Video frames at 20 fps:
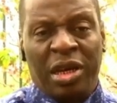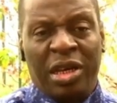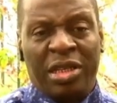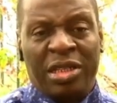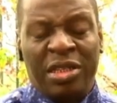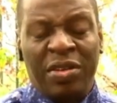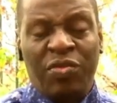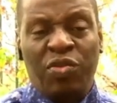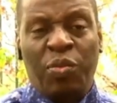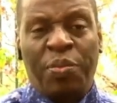
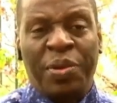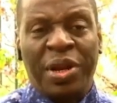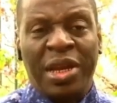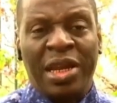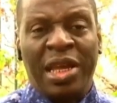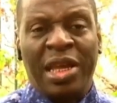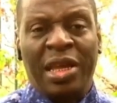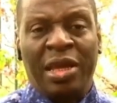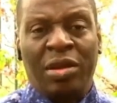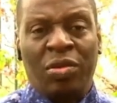Si vous
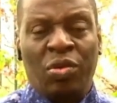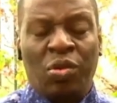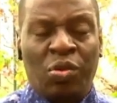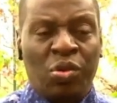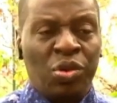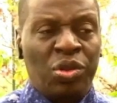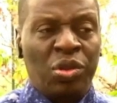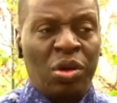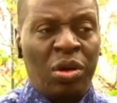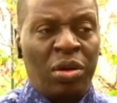prenez le
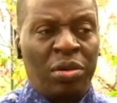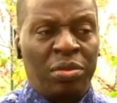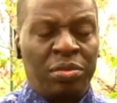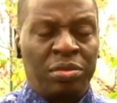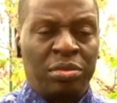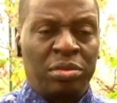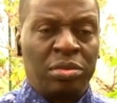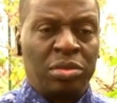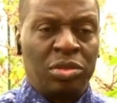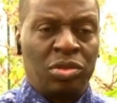coton
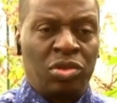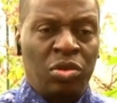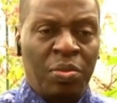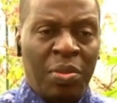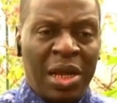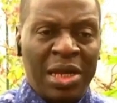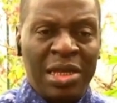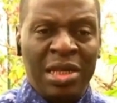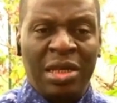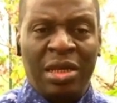du
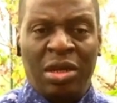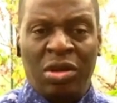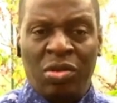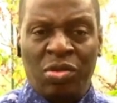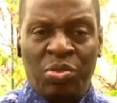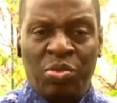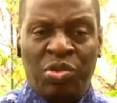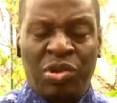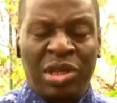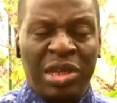Mali et
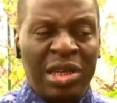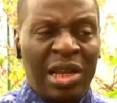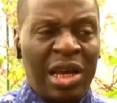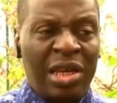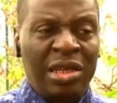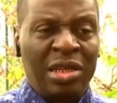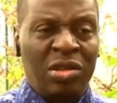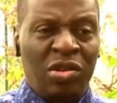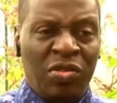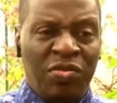du Burkina,
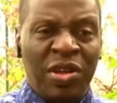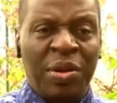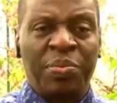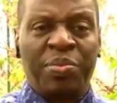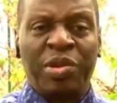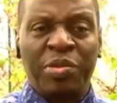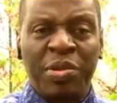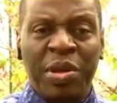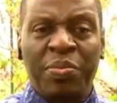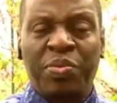ils deviennent
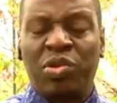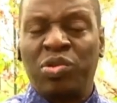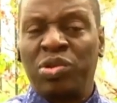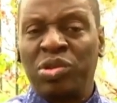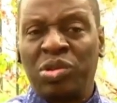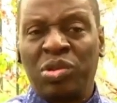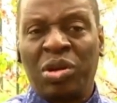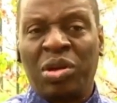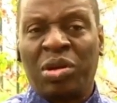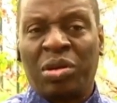premiers
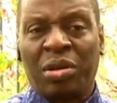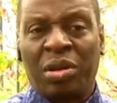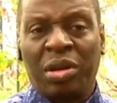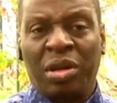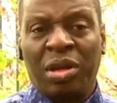producteurs.